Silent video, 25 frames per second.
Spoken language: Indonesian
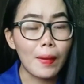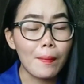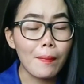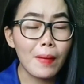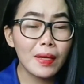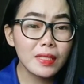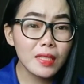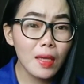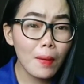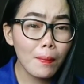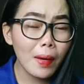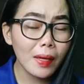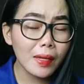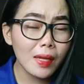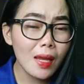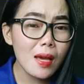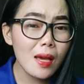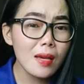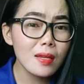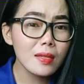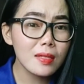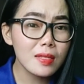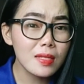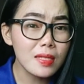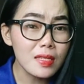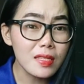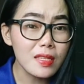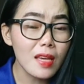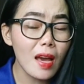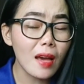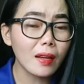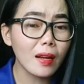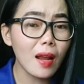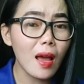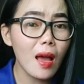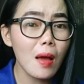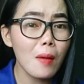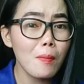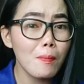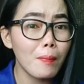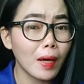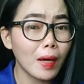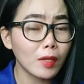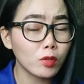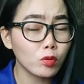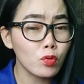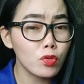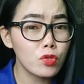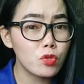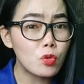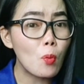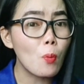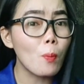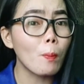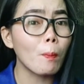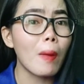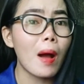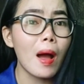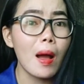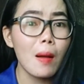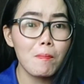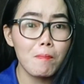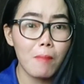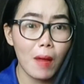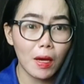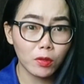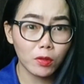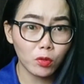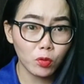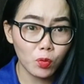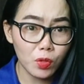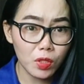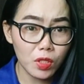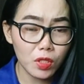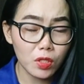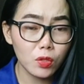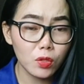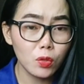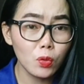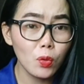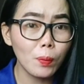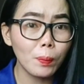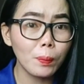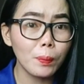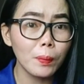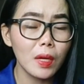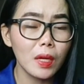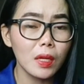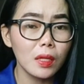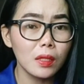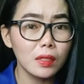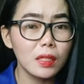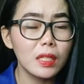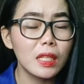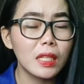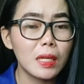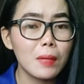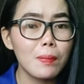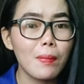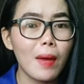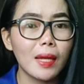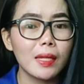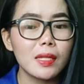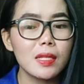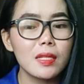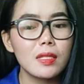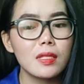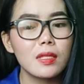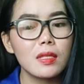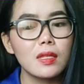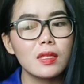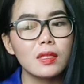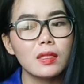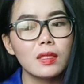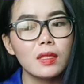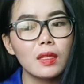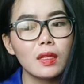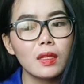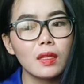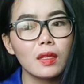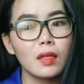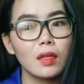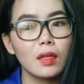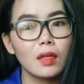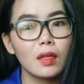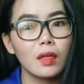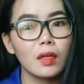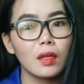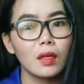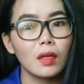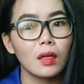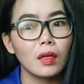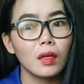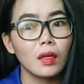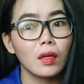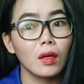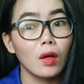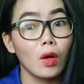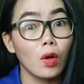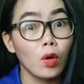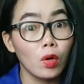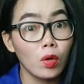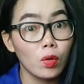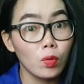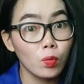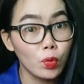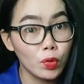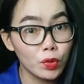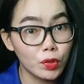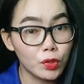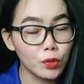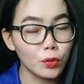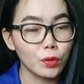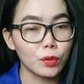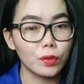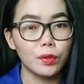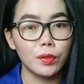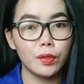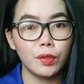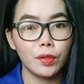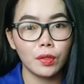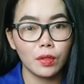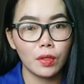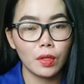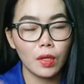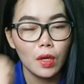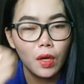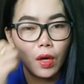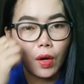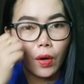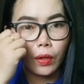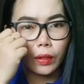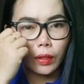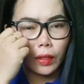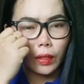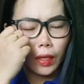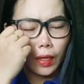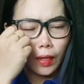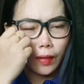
Eh, macam mana sejarah batu sumpah, batu hidup di Kimanis ini wujud? Oke, okay.